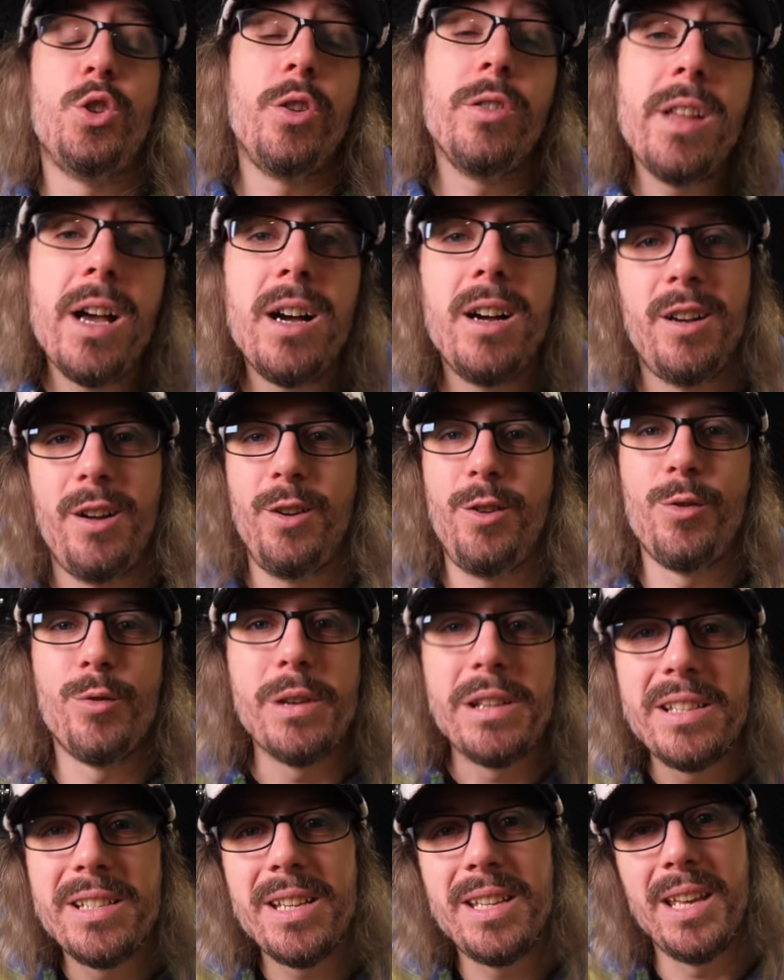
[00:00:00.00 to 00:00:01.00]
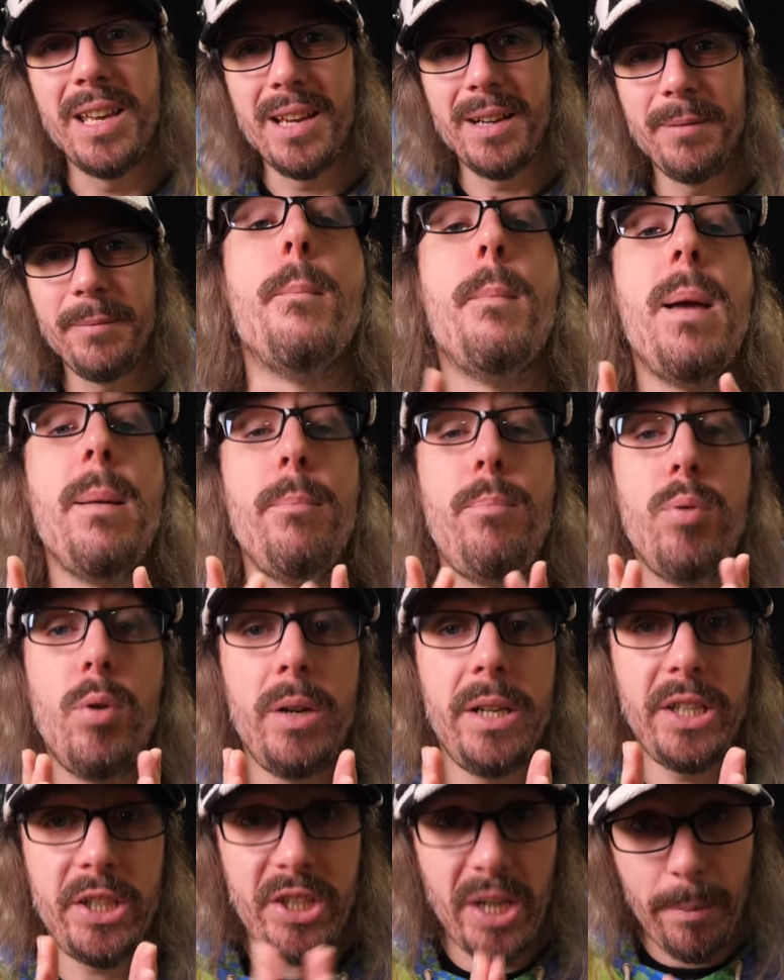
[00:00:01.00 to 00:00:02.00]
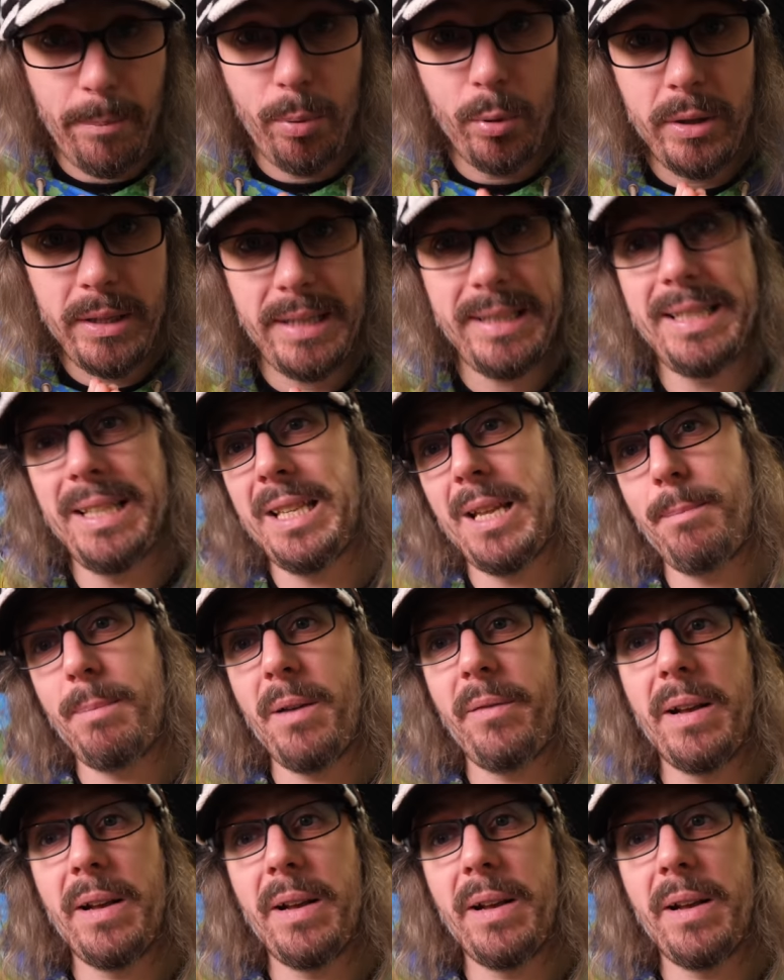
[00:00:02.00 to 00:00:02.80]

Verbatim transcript: y en a qui ont essayé. Hein. Même pour les Japonais, c'était pas